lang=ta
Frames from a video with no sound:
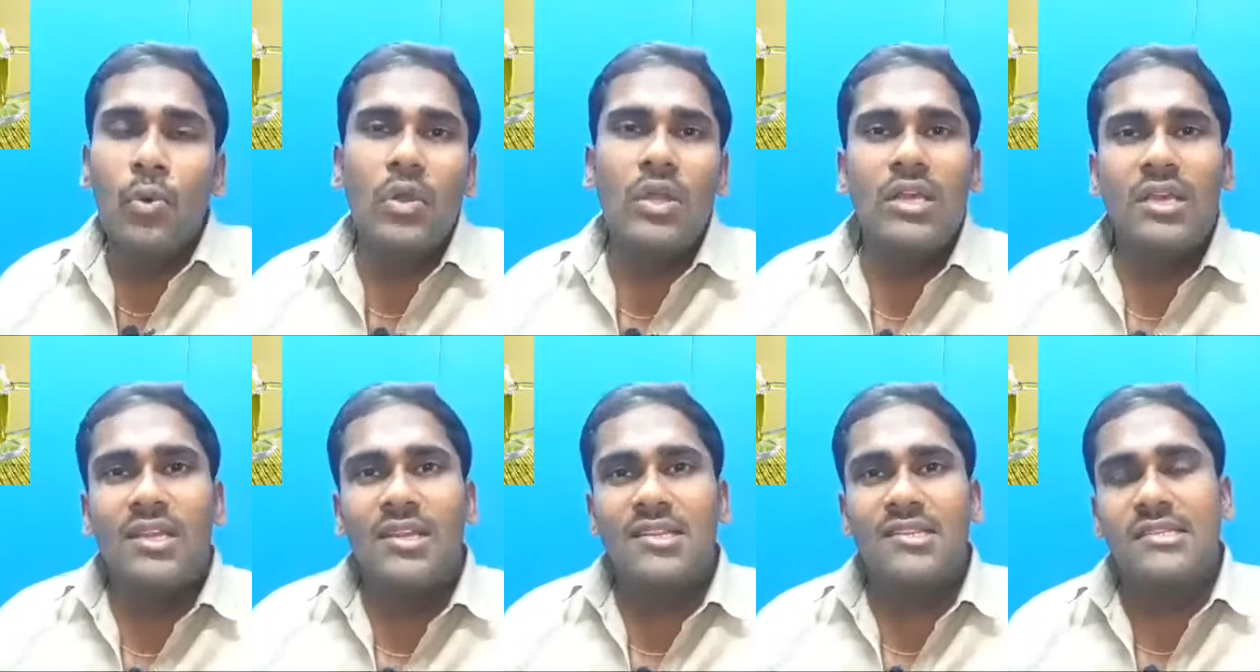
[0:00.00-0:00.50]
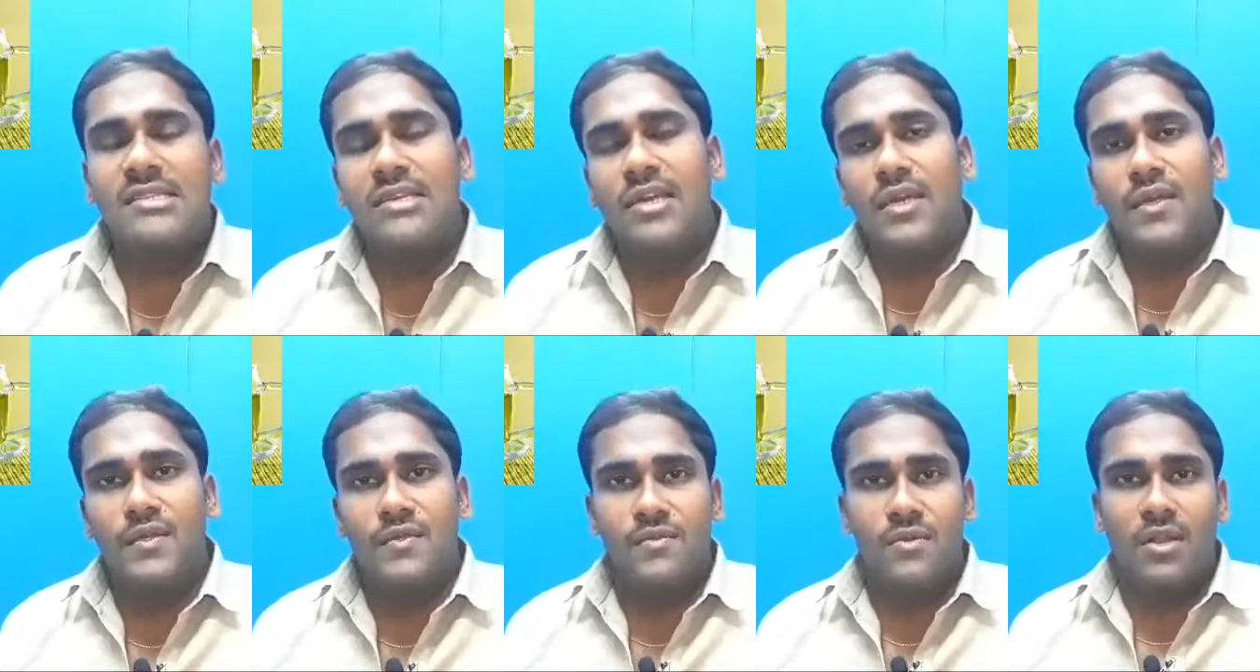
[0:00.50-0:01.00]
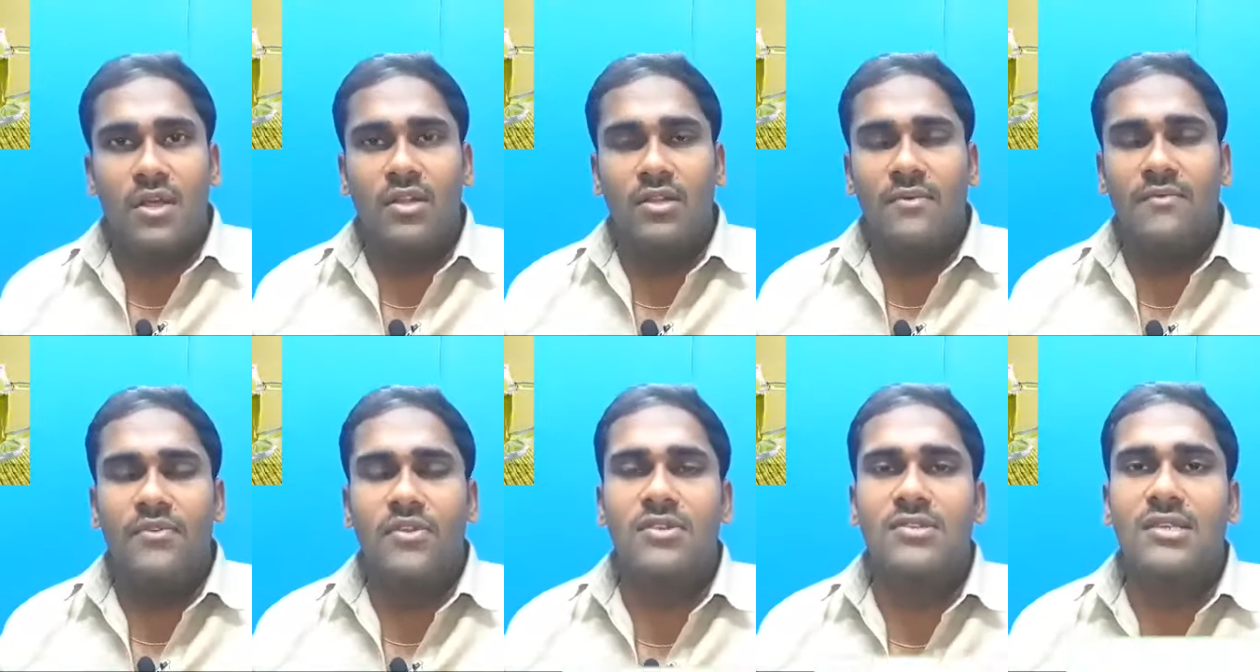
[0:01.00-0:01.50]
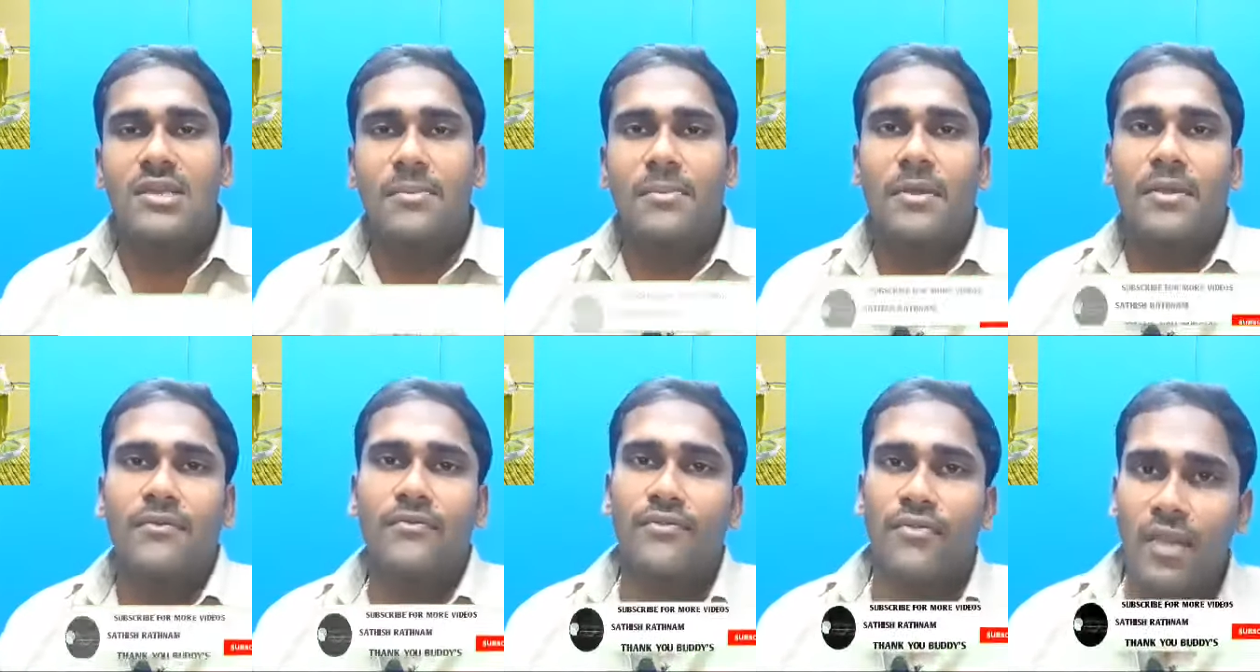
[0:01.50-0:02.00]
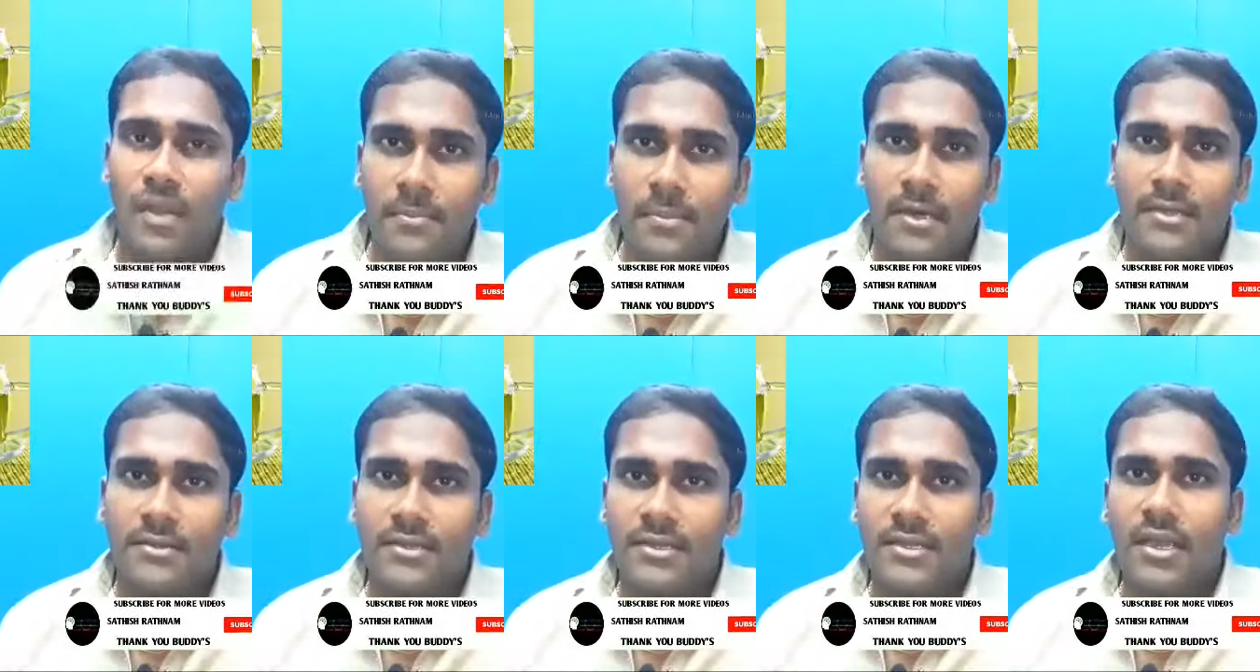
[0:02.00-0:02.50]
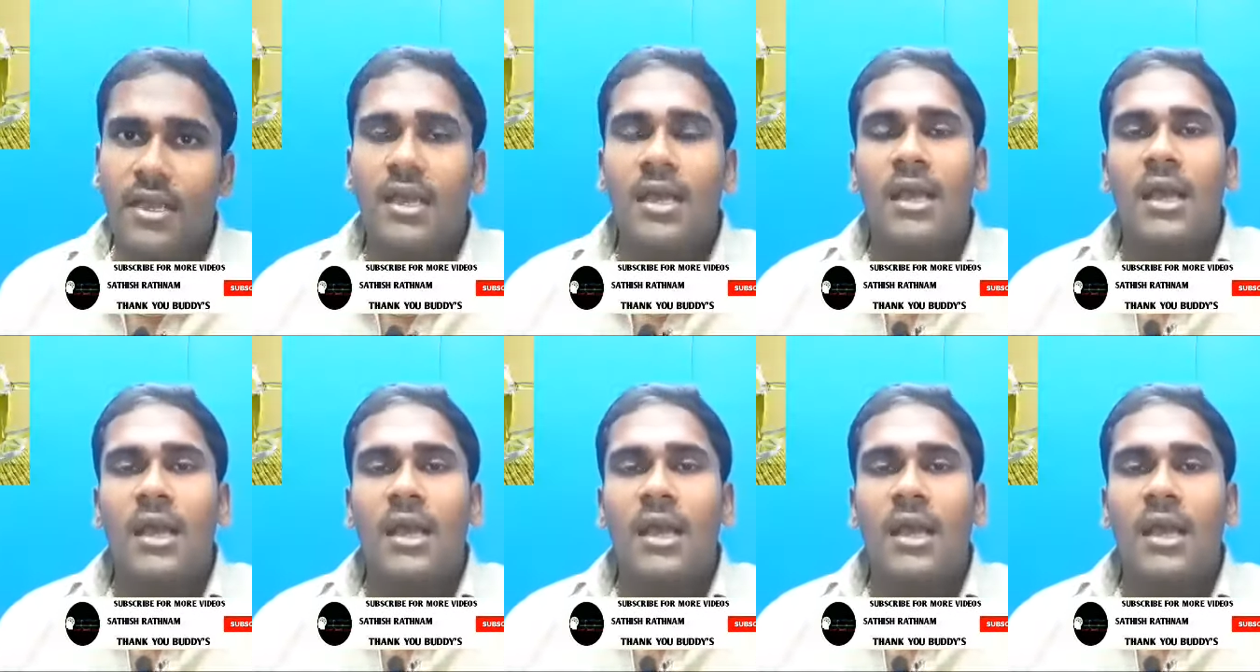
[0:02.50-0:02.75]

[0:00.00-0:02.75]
உங்களுக்கு இன்ட்ரெஸ்டிங்காக யூஸ்ஃபுல்லாக இருக்கும் வீடியோ ஸ்கிப் பண்ண ஃபுல்லாக பார்த்துருங்க